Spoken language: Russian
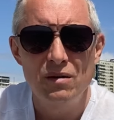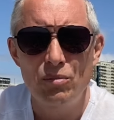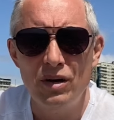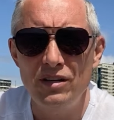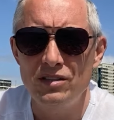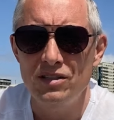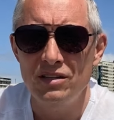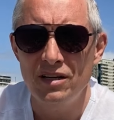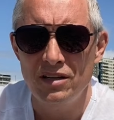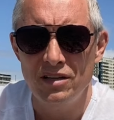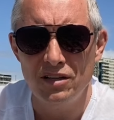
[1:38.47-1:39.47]
полиция
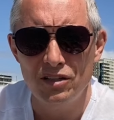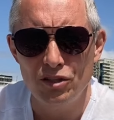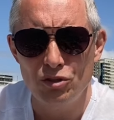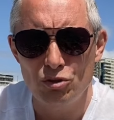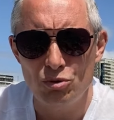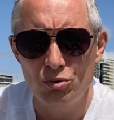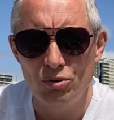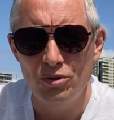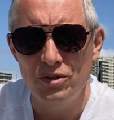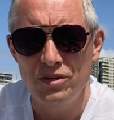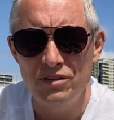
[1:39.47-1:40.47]
на них
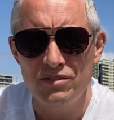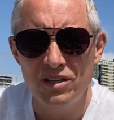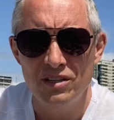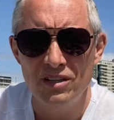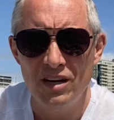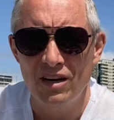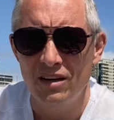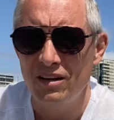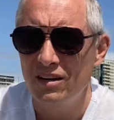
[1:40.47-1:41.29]
традиционно не всегда